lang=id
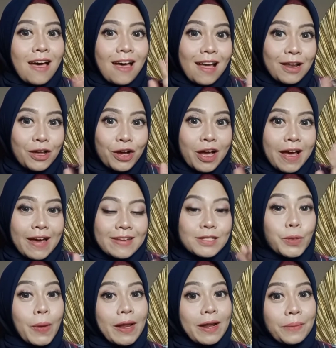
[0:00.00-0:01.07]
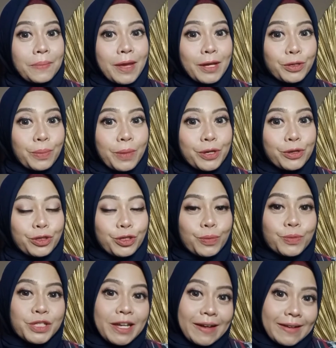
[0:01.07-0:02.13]
Halo guys, welcome back to my
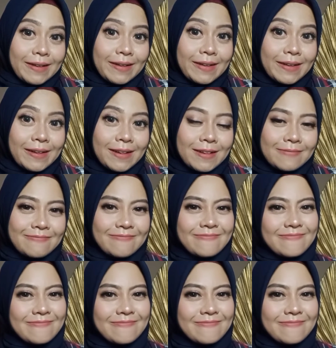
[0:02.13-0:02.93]
YouTube channel.